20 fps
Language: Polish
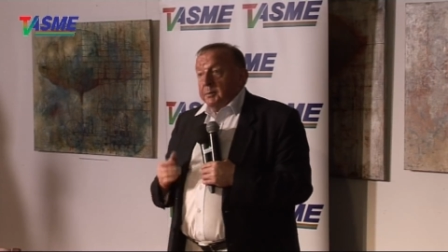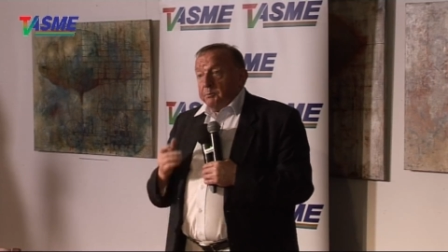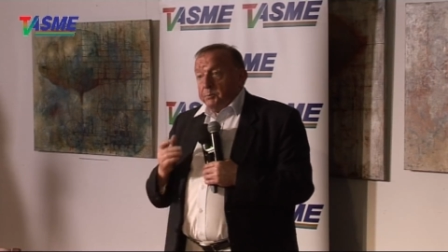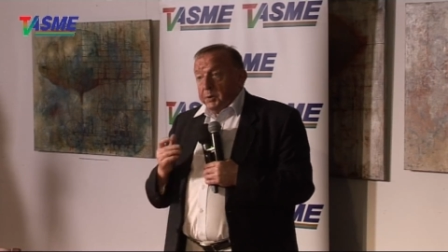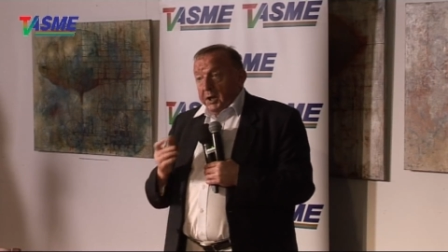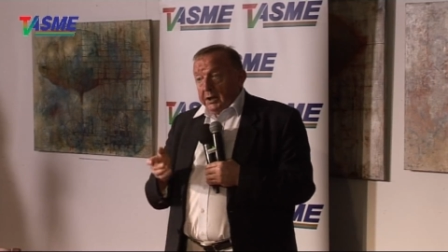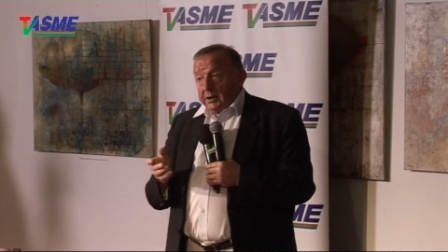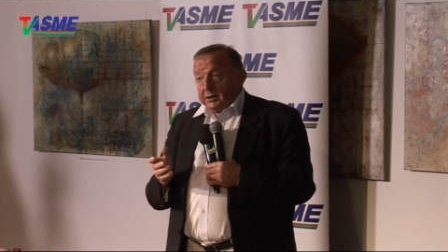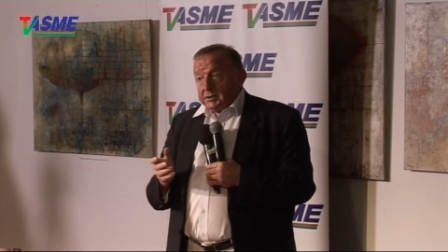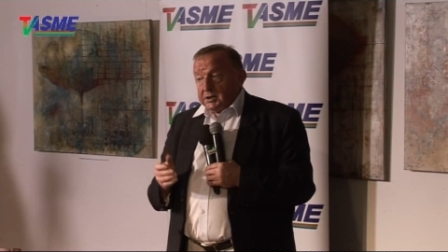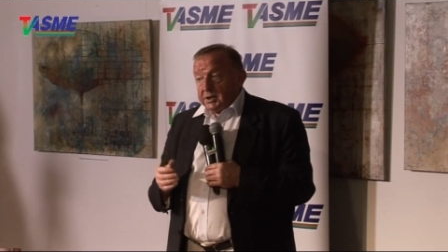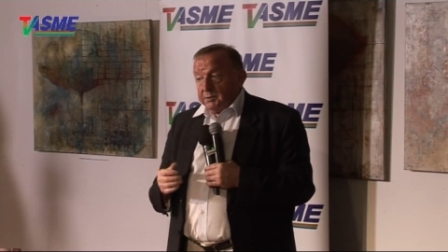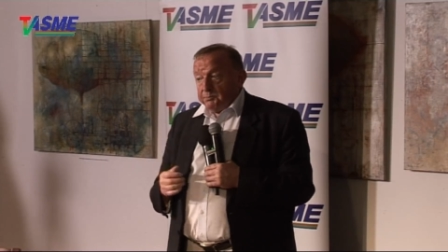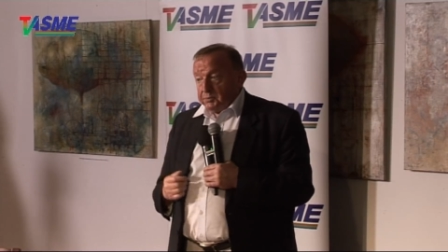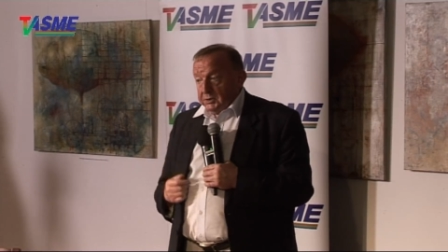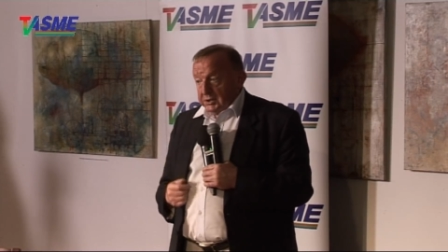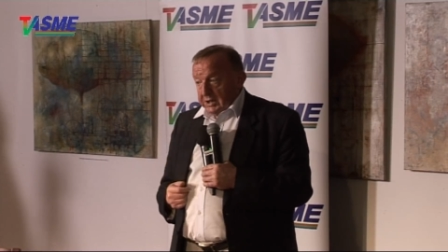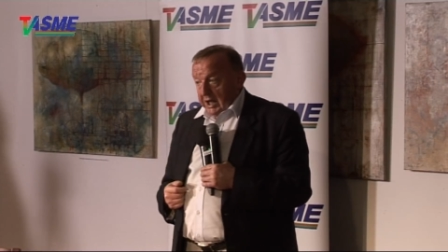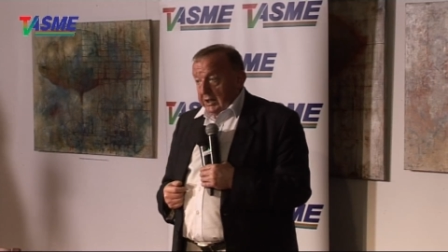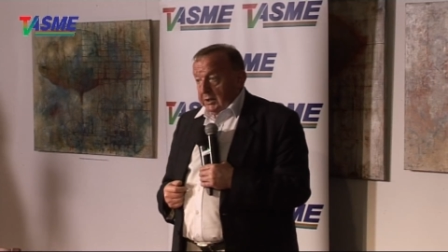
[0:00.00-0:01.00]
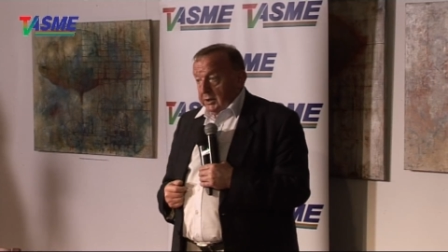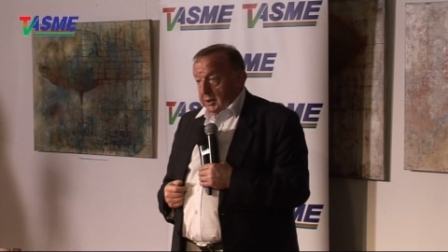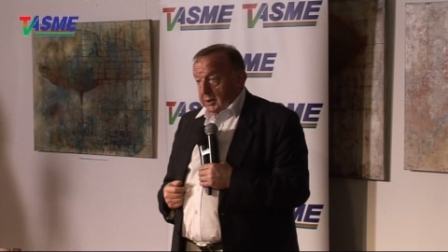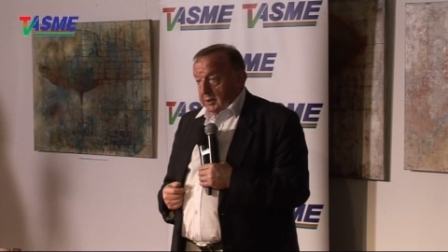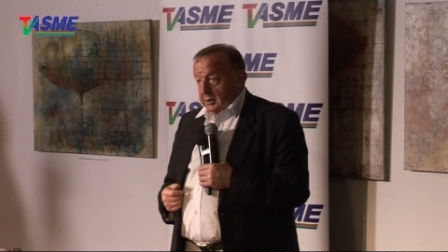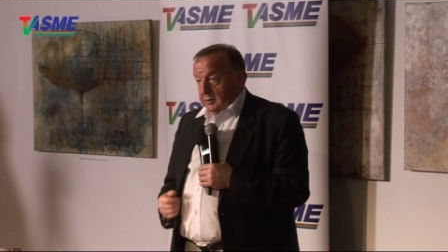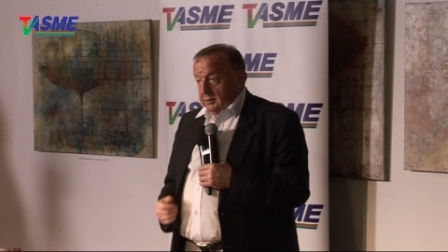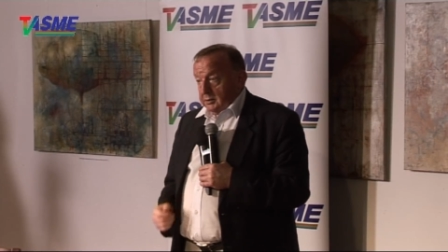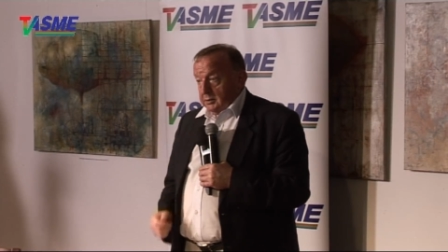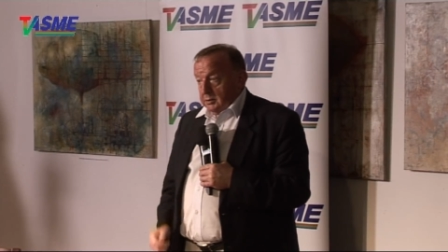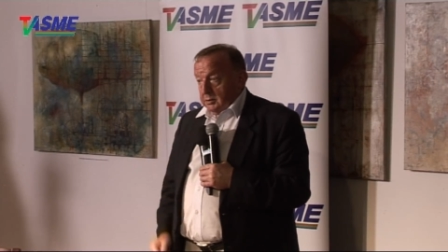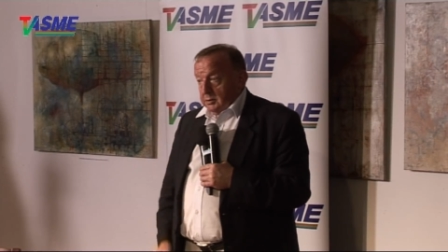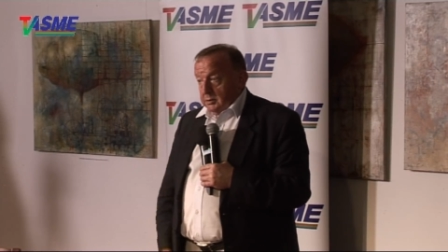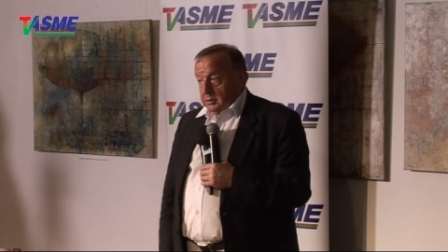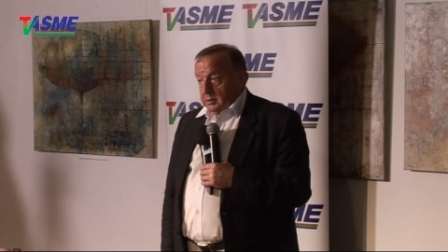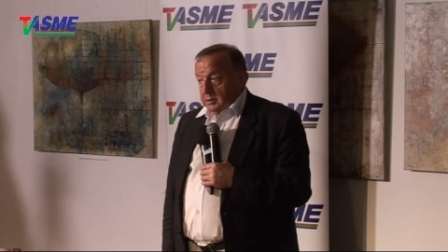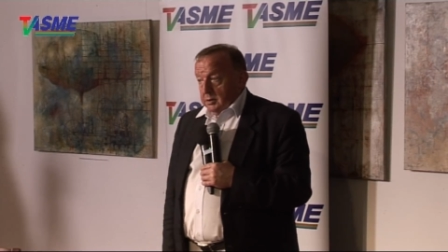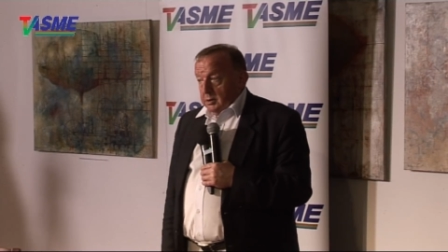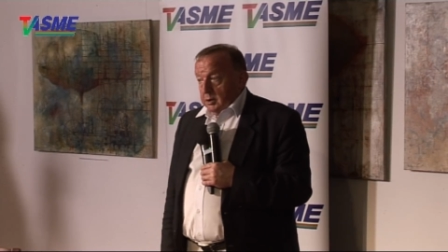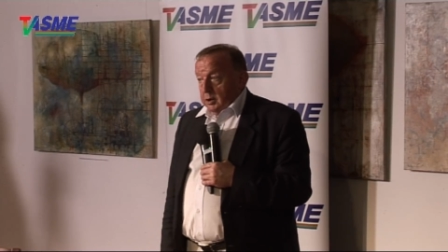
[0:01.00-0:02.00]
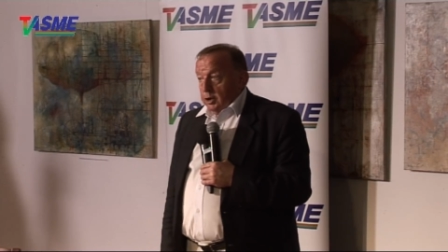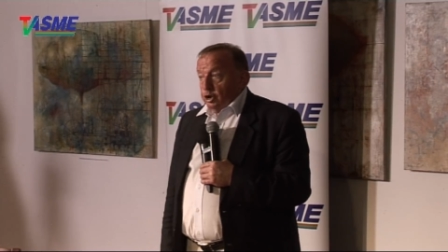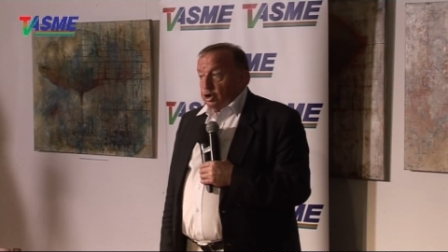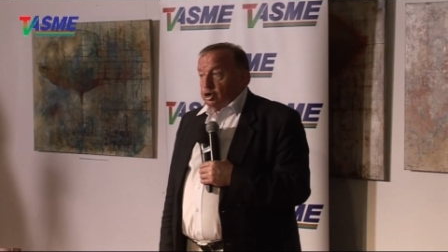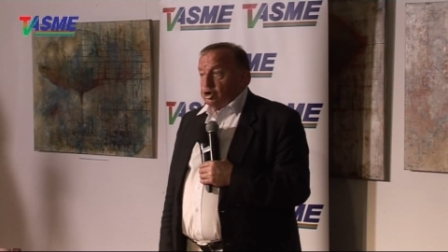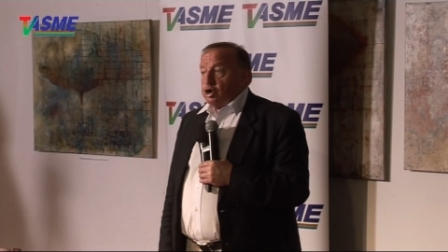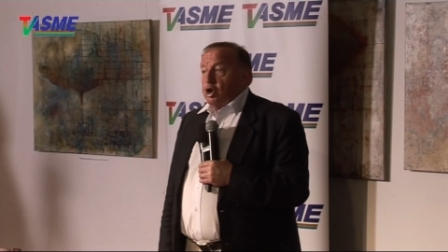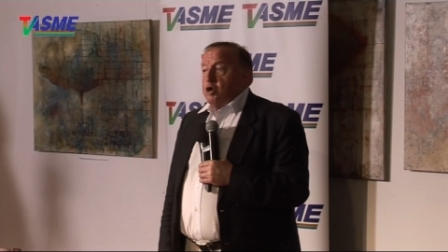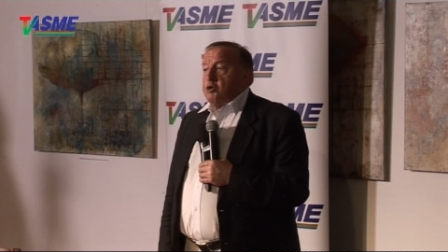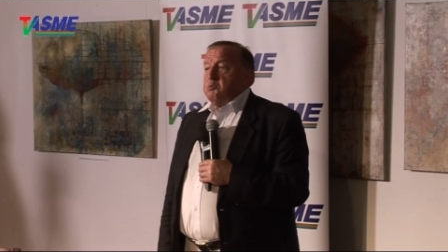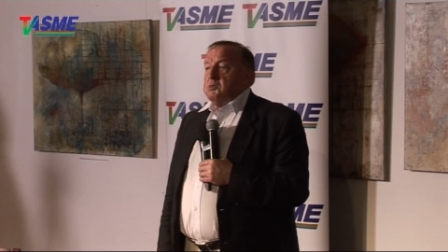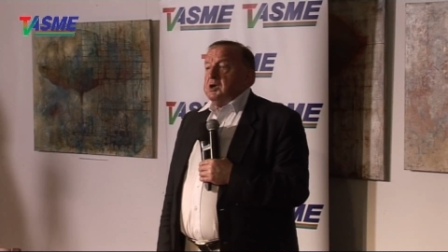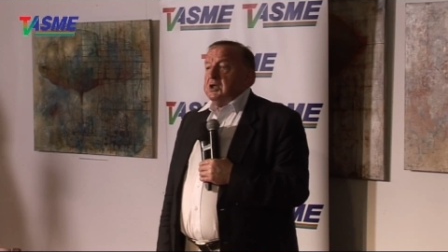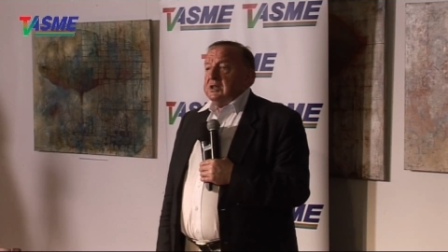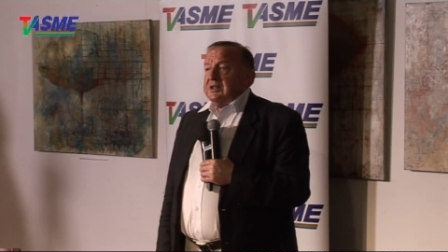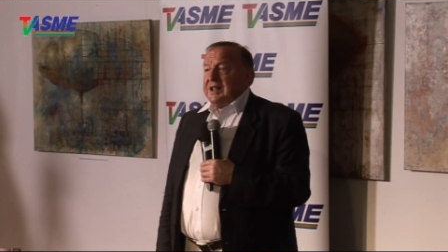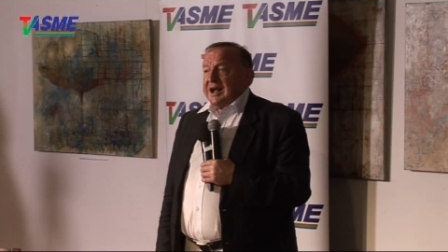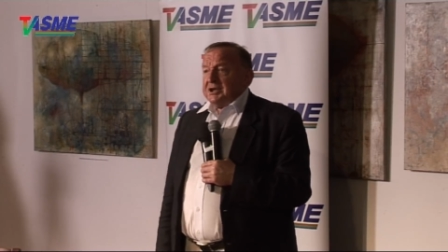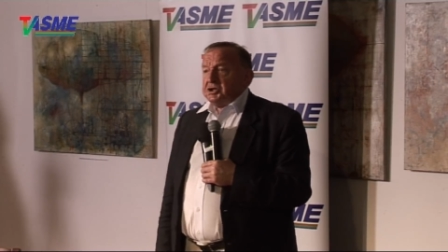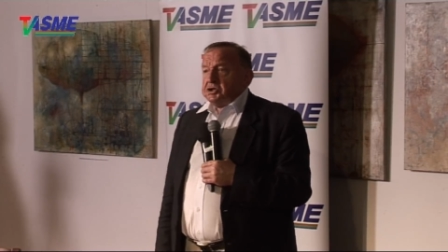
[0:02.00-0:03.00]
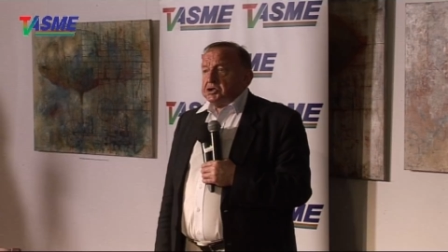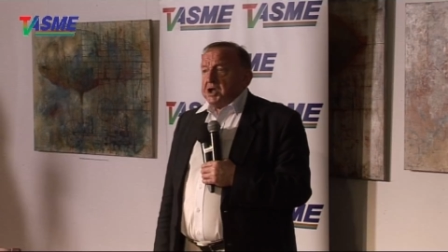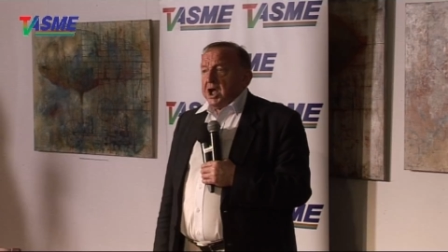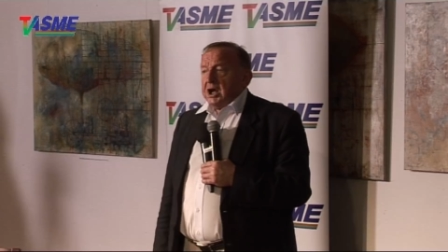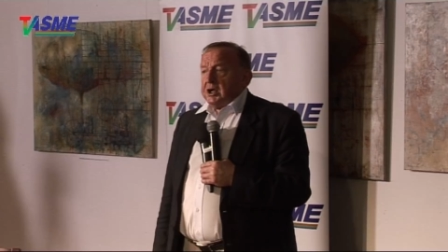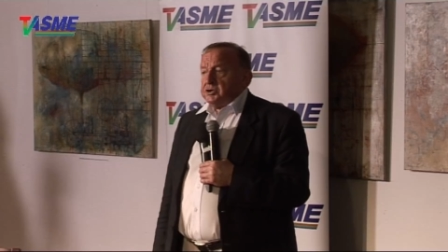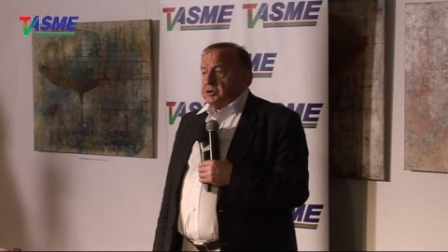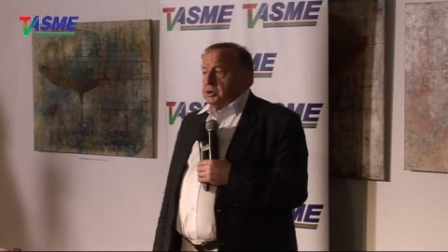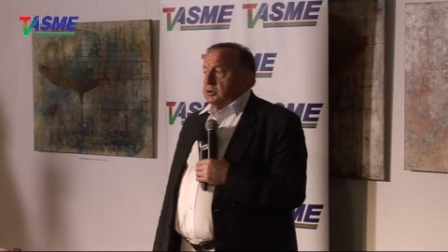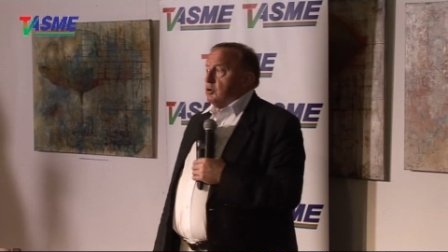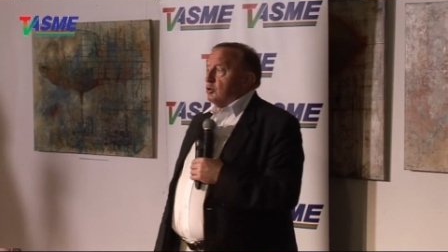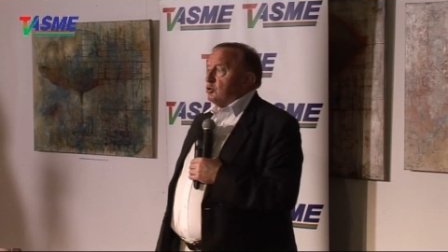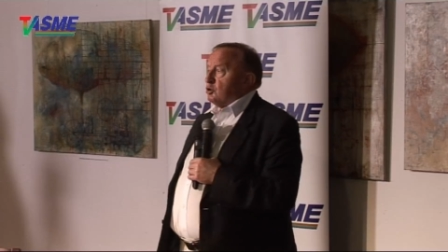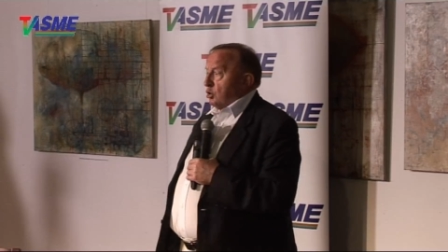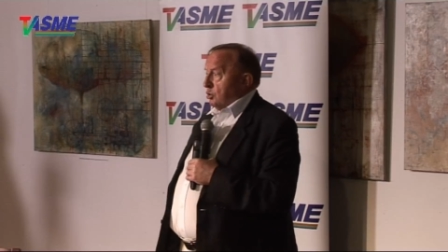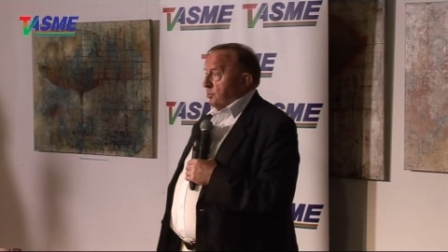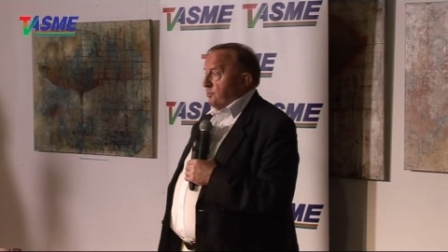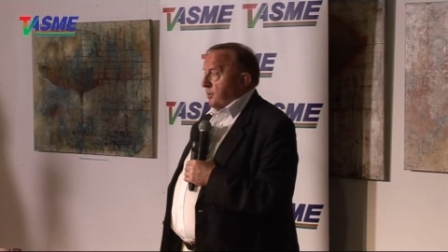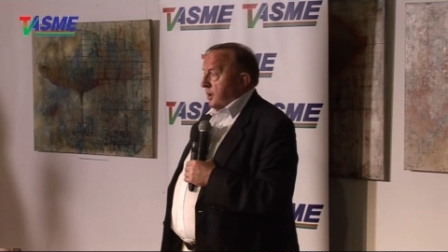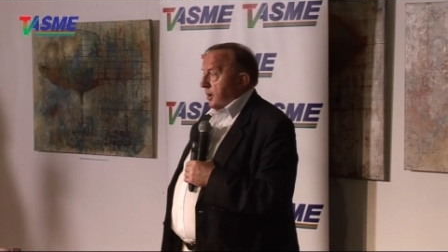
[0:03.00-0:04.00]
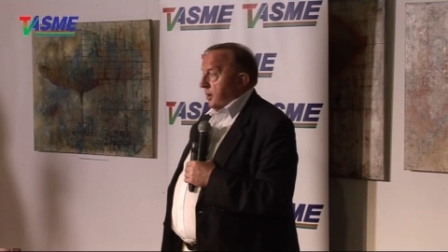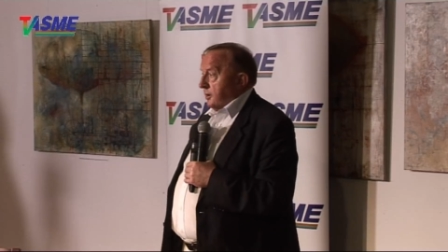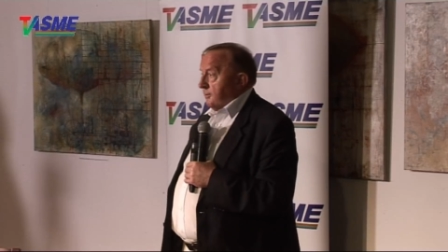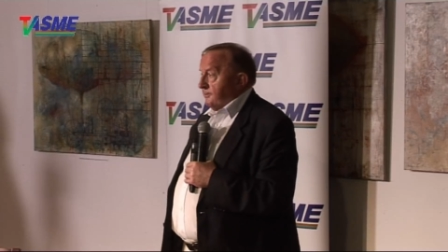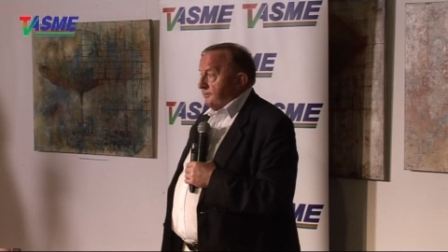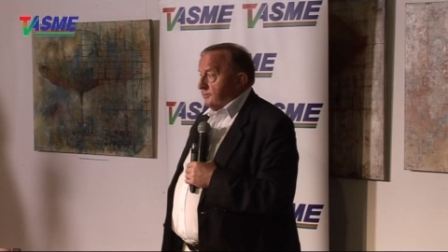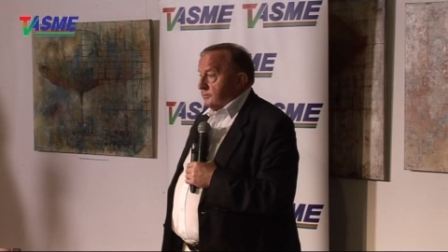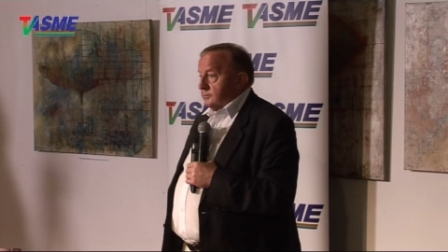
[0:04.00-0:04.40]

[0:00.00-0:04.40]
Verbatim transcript: Pierwsze pytanie: co mi dasz, jak ci to zrobię?